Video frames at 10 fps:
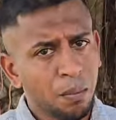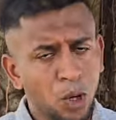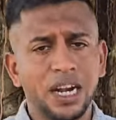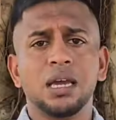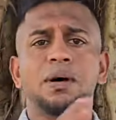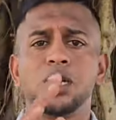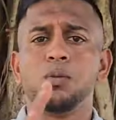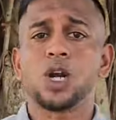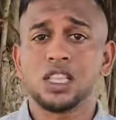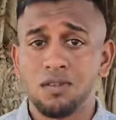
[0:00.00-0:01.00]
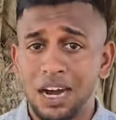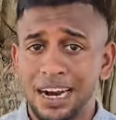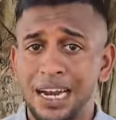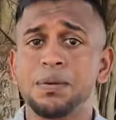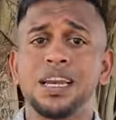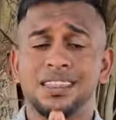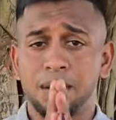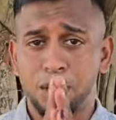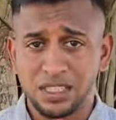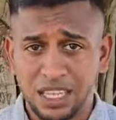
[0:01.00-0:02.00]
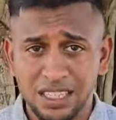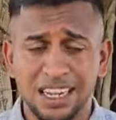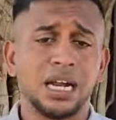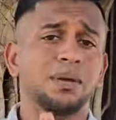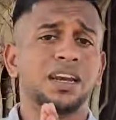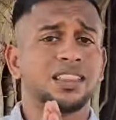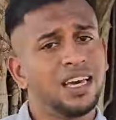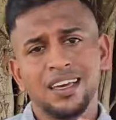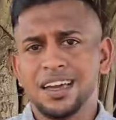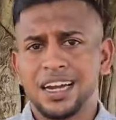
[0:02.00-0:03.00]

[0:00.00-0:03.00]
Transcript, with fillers: புல்லடியை மட்டும் போட்டு அந்த வாக்களிப்பு நிலையத்தில் போய் செஞ்சிருங்க அப்படின்றத